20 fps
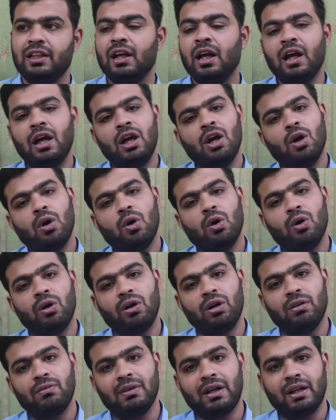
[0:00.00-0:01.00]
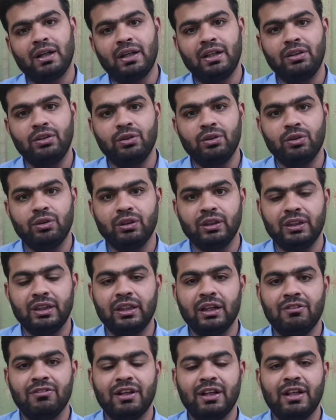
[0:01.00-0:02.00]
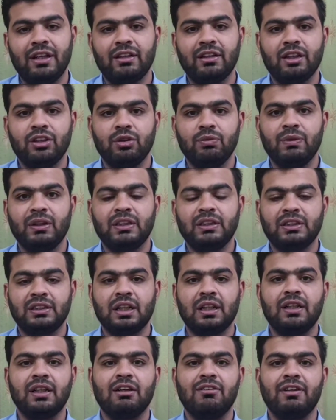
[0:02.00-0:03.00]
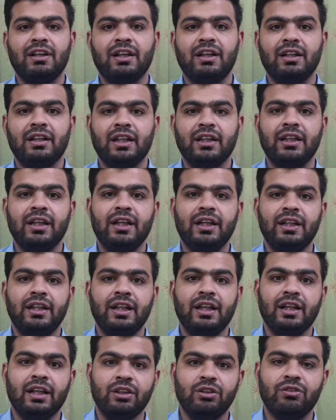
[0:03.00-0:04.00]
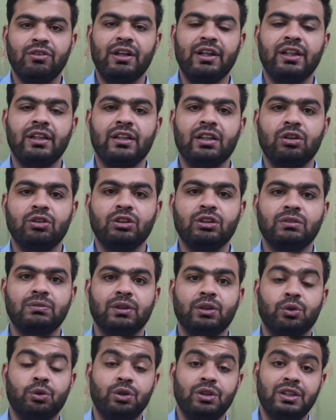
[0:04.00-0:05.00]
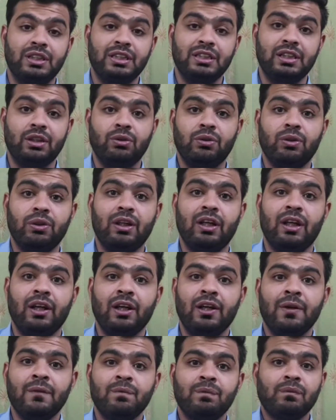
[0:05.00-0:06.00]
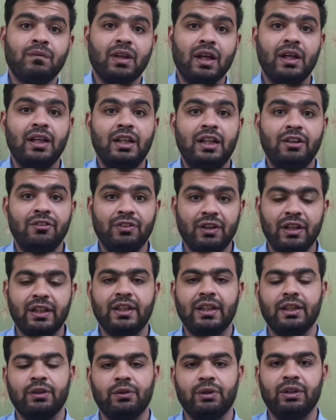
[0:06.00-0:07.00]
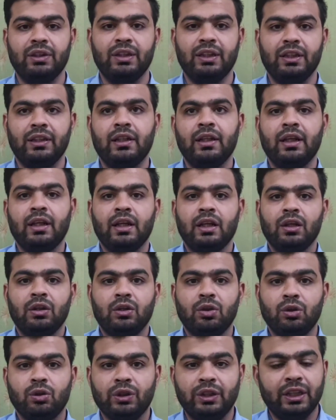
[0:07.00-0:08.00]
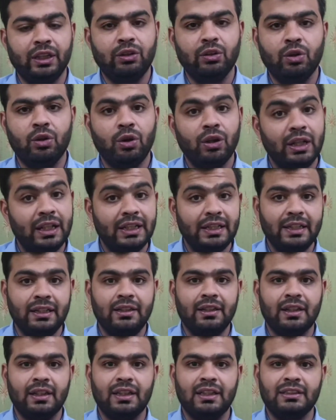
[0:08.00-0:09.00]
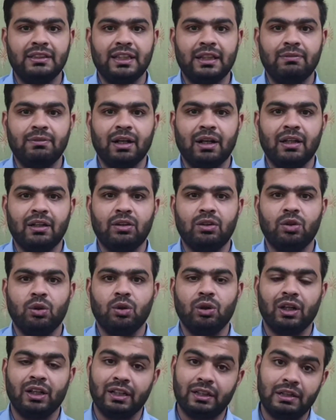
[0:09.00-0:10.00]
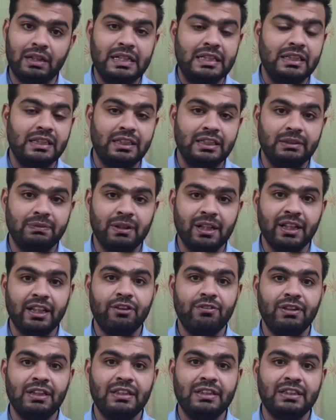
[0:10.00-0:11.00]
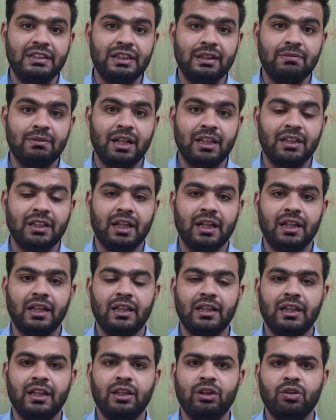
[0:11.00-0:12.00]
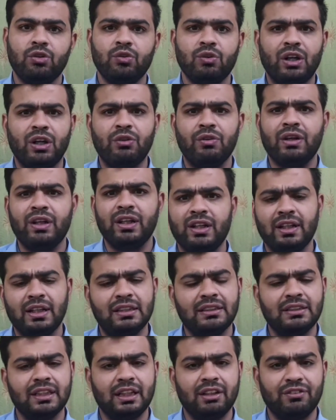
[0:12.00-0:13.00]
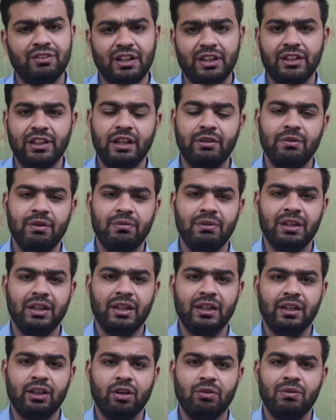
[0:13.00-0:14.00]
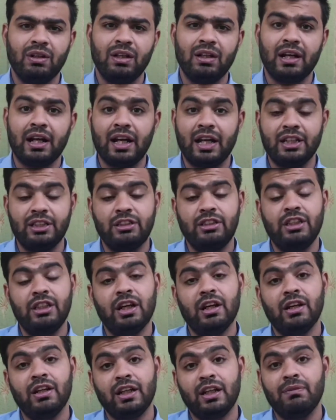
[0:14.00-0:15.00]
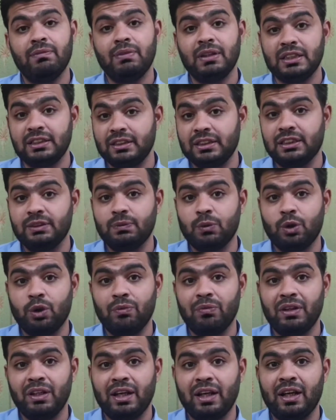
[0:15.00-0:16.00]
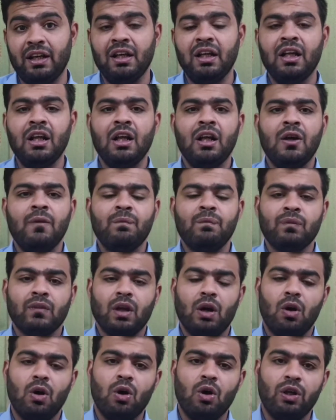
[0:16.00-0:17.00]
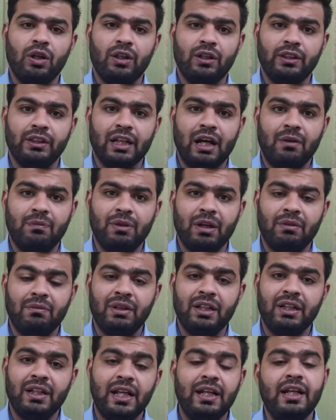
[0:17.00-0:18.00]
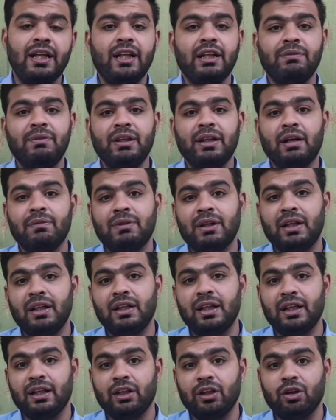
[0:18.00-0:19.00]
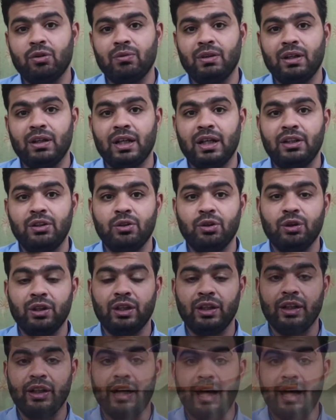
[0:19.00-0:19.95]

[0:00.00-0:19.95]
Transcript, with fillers: थी और हमारे जो इधर का वेरिएंट था जो पाकिस्तान का वेरिएंट था या इंडिया का जो वेरिएंट था उसमें कुछ चीज़ें उन्होंने डिफरेंट की हुई थी तो ये तो हो गई इंटरनल्स की बात तो अगर डिस्प्ले की फ्रेंड्स इसके बात कर लेते हैं तो 120 हर्ट्ज़ का रिफ्रेश रेट भी हमें देखने को मिल रहा है एच डी आर टेन प्लस की स्पोर्ट भी है और यहाँ पे हमें 1080p का पैनल देखने को मिल रहा है जो कि